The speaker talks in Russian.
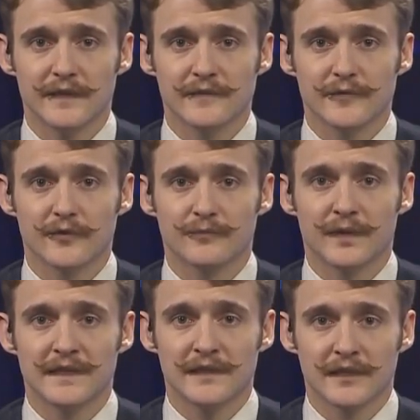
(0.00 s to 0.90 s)
настроен
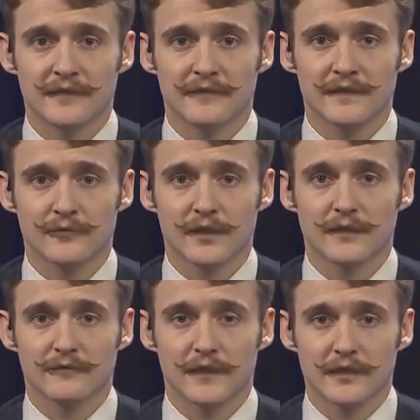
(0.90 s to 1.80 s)
поддерживать
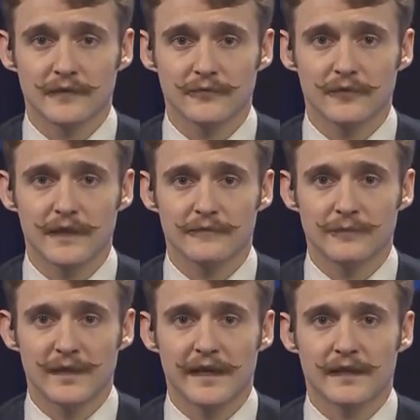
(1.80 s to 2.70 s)
сторону Вашингтона в
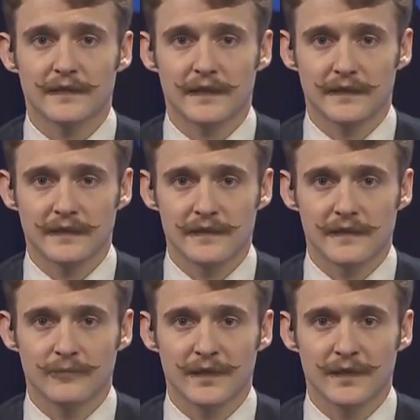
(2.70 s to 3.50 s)
американо-китайском